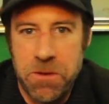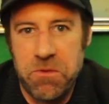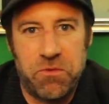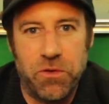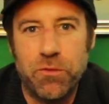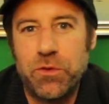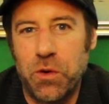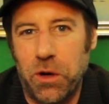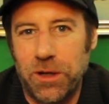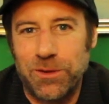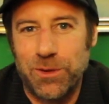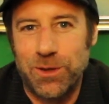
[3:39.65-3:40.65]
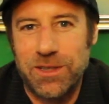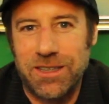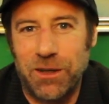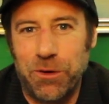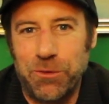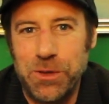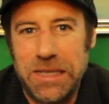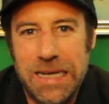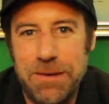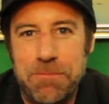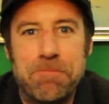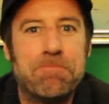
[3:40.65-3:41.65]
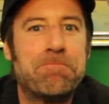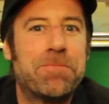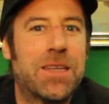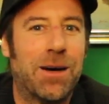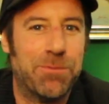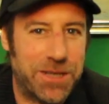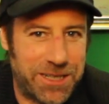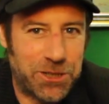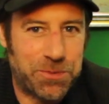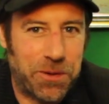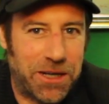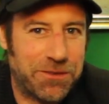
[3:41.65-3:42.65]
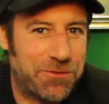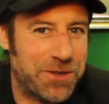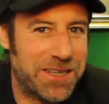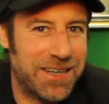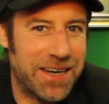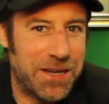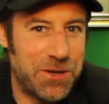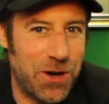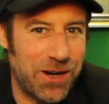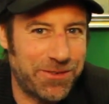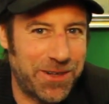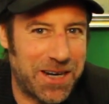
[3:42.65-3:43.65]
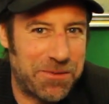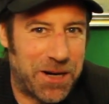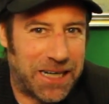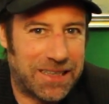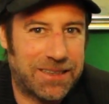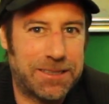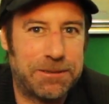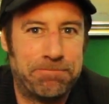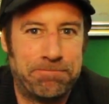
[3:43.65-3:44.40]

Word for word: Fünf Tore soll es da doch wohl geben. Da bin ich gespannt, wie der Jörg weitermacht.